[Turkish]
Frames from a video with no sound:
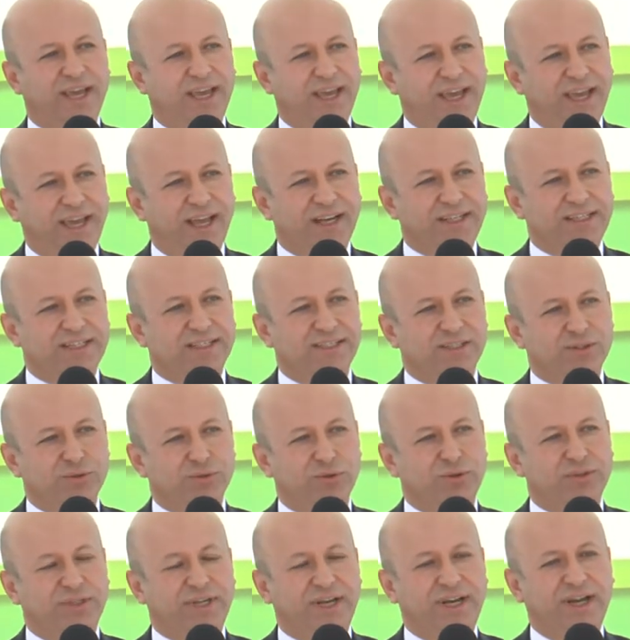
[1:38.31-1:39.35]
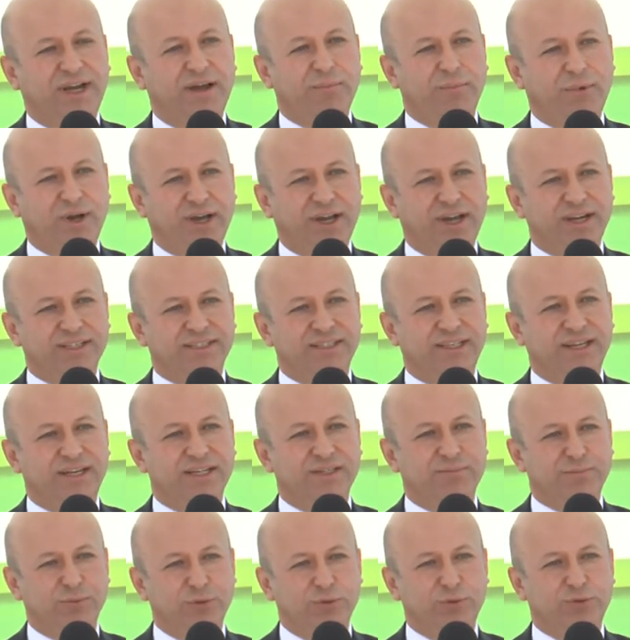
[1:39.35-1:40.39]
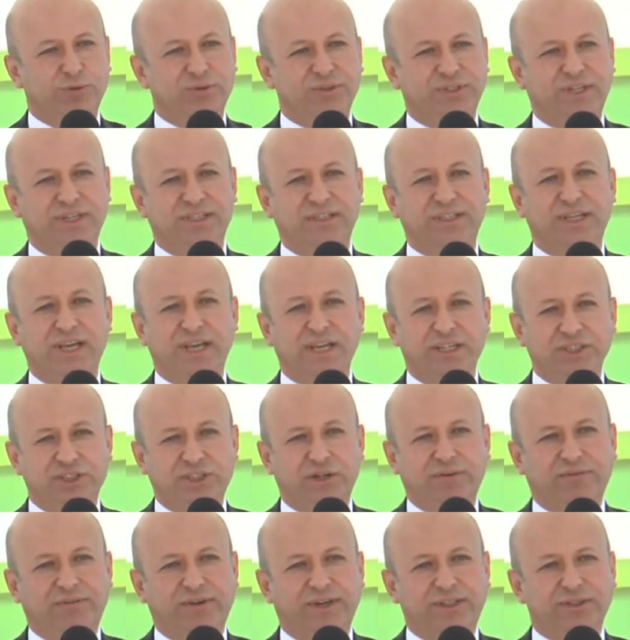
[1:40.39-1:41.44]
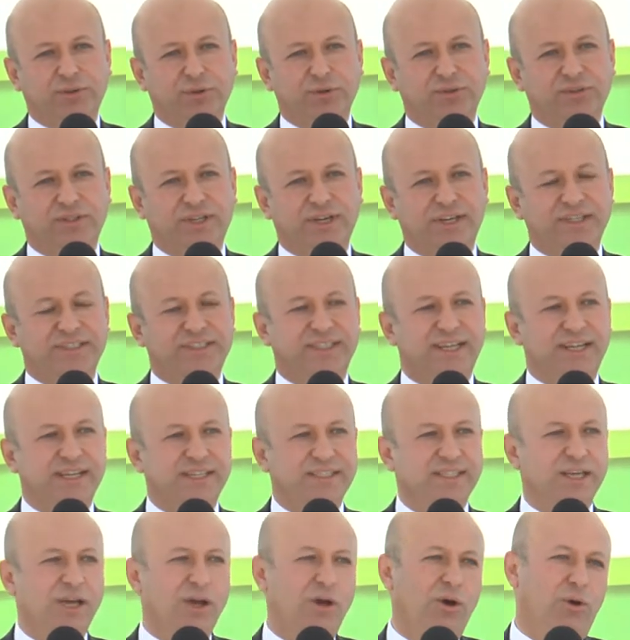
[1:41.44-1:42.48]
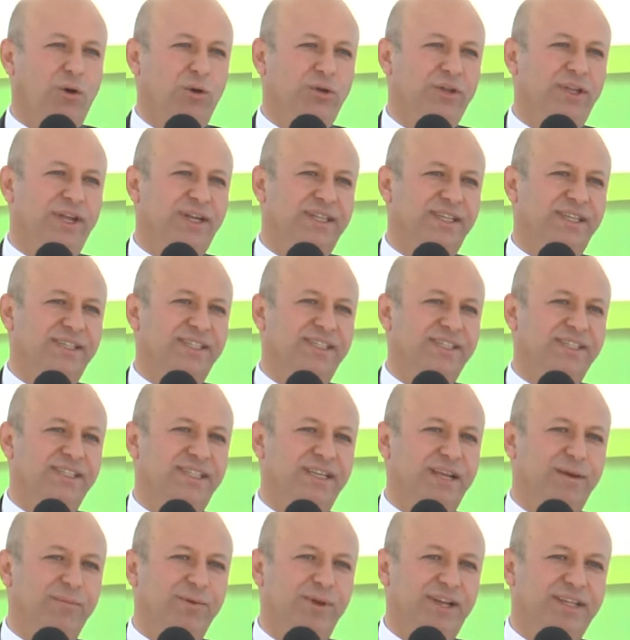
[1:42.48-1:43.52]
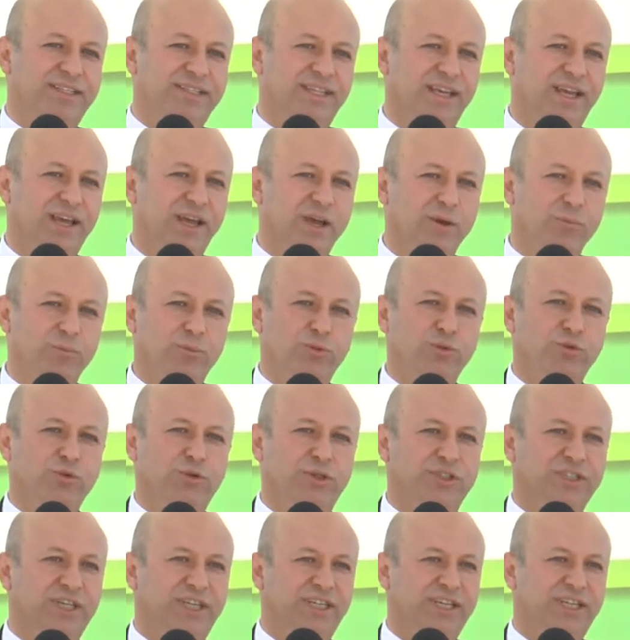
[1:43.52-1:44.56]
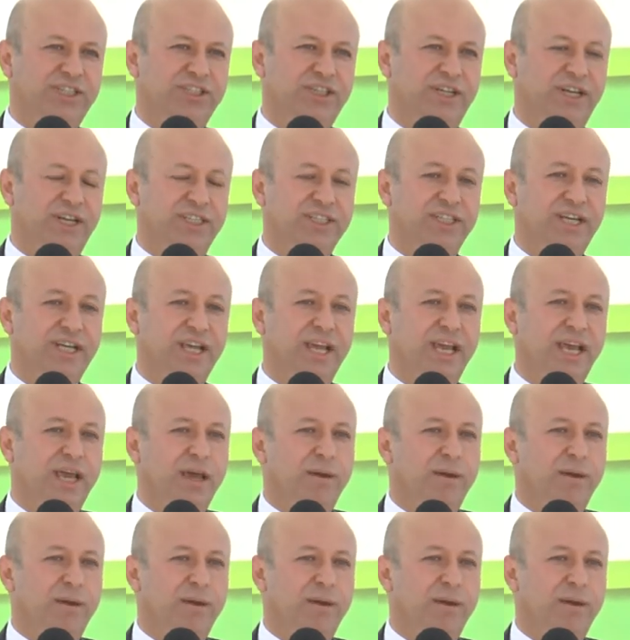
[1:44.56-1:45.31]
Eğer ki siz onlara bakarsanız, büyütürseniz, şefkat gösterirseniz onlar da sizinle birlikte büyüyecek, yeşerecek.